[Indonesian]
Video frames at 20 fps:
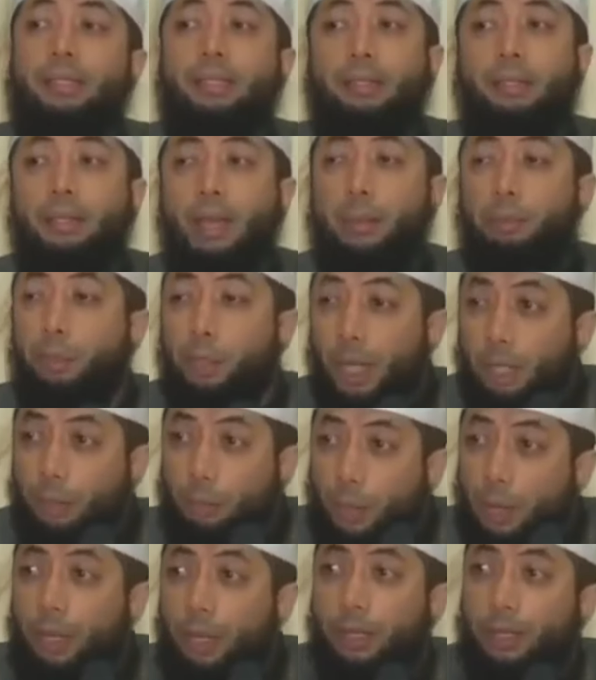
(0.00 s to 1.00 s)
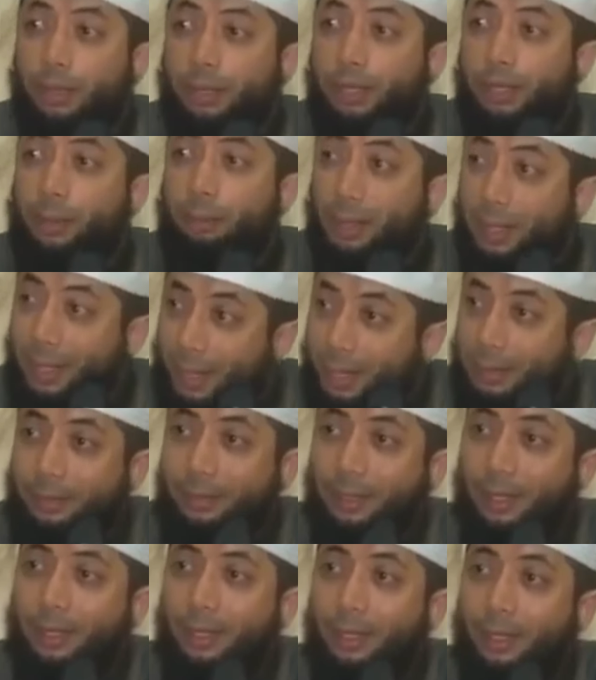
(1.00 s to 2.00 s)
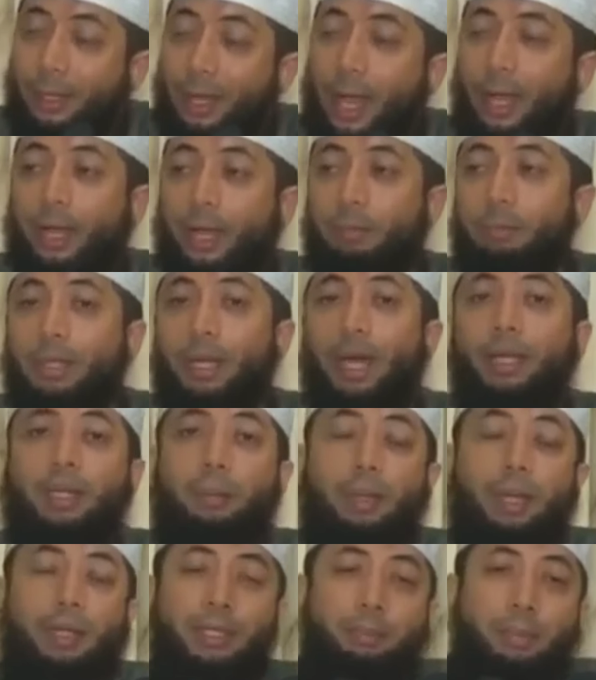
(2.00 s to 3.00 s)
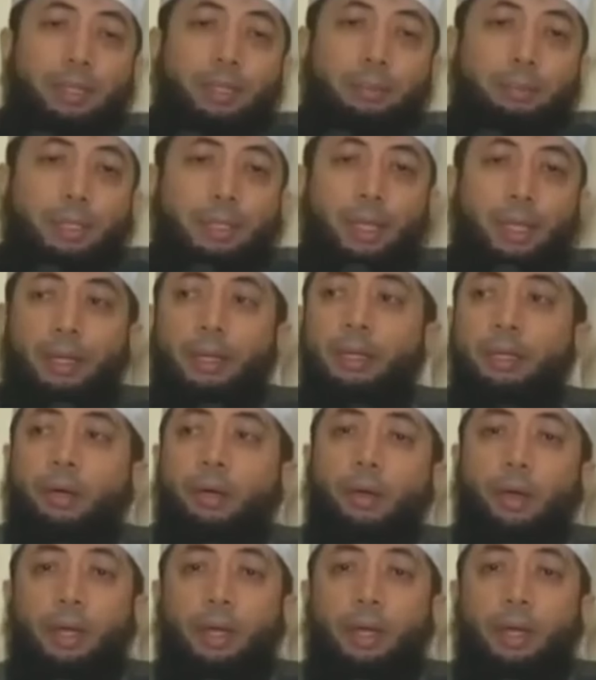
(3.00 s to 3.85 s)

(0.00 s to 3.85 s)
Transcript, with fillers: setiap syaitan yang melihatnya akan berkata pada teman-temannya,